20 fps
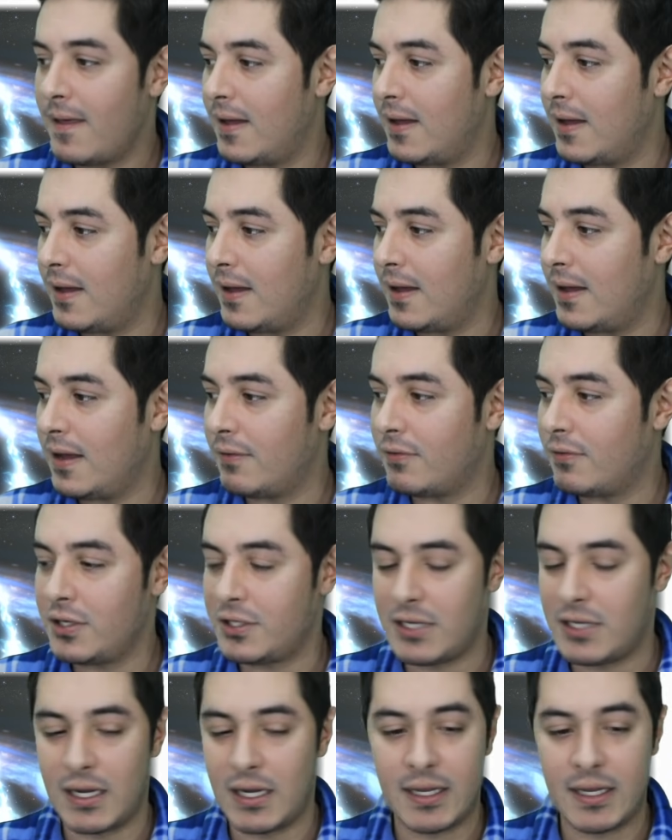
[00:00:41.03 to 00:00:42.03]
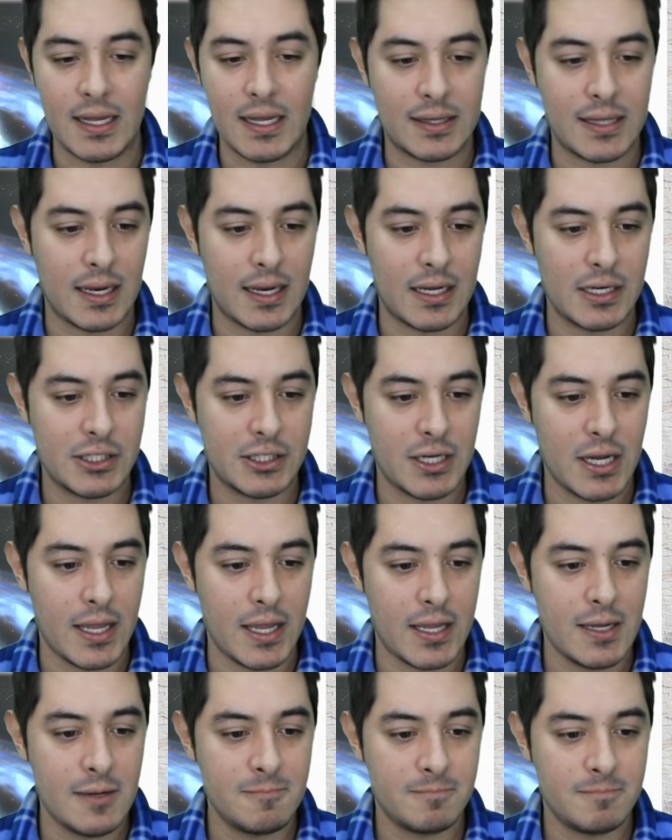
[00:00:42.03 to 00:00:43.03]
Uh, vou deixar aqui a tela
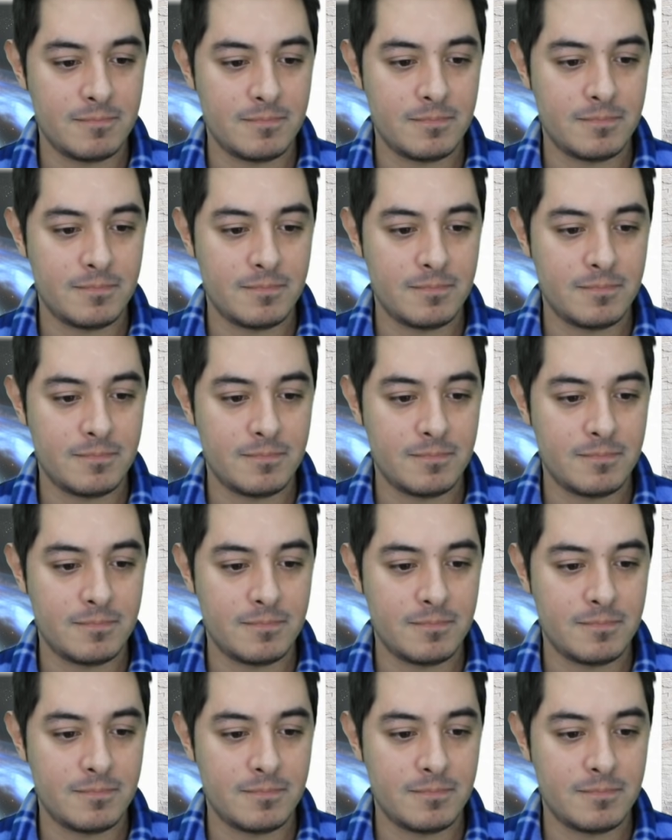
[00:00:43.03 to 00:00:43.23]
cheia.